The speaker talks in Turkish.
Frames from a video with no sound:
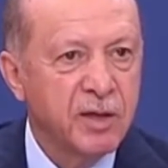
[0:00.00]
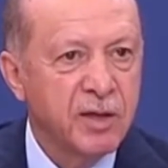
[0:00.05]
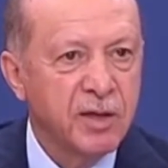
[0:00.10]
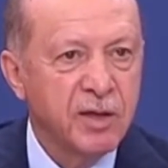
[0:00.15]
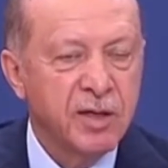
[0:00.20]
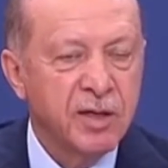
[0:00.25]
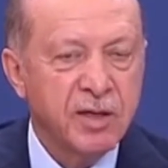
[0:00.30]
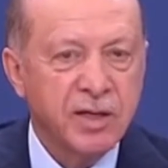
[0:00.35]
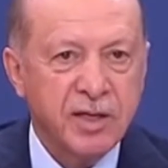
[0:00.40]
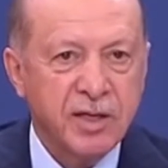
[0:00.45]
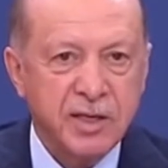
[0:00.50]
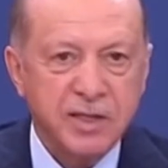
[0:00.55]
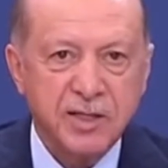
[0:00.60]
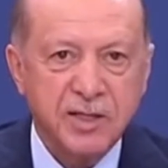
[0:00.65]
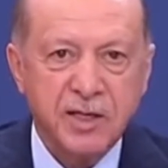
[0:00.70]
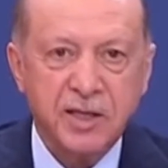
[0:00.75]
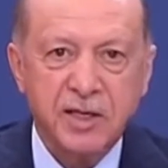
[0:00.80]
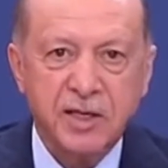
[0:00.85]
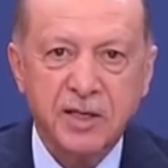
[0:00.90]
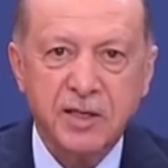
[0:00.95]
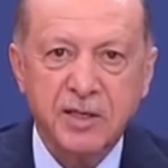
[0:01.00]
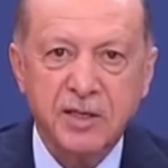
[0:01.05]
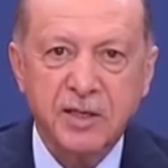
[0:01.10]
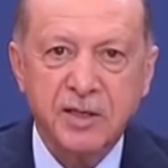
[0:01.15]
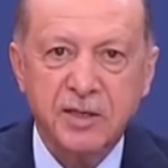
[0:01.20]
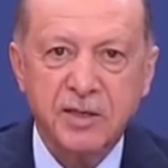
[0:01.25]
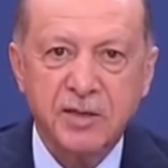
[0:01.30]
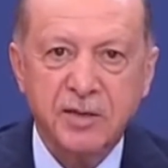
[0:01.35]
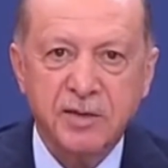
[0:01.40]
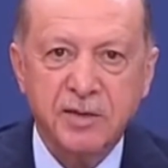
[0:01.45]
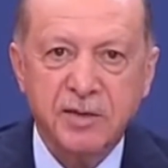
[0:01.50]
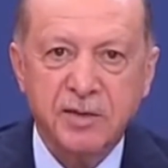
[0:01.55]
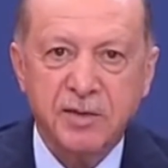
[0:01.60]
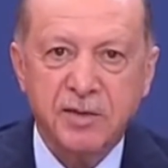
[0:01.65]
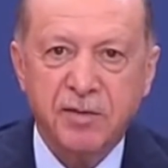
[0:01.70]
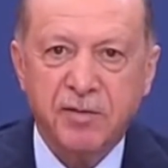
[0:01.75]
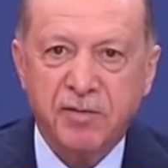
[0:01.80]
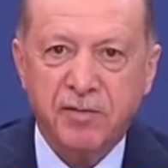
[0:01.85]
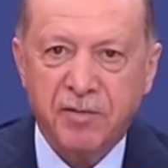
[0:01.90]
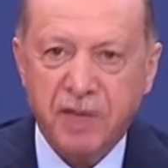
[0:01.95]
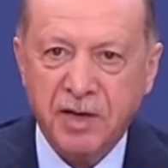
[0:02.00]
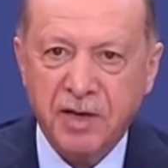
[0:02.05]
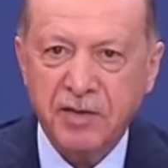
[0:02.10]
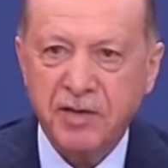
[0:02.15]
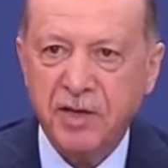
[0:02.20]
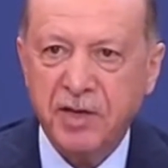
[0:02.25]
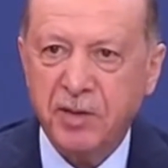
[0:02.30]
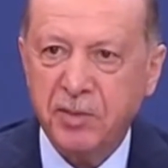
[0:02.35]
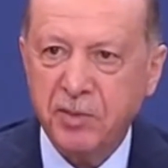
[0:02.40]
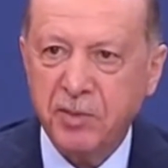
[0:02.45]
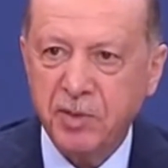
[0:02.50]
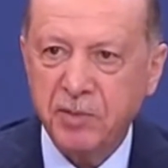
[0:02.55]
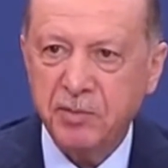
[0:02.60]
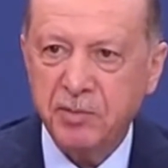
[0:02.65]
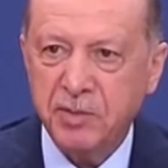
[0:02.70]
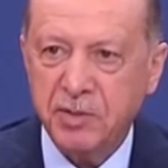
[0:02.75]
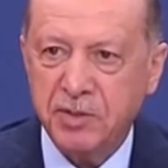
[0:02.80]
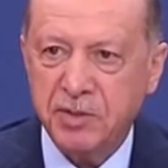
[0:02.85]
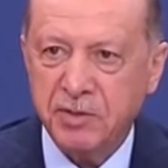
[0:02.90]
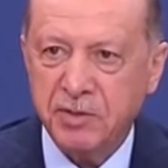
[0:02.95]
kazananı var diyebilir miyiz?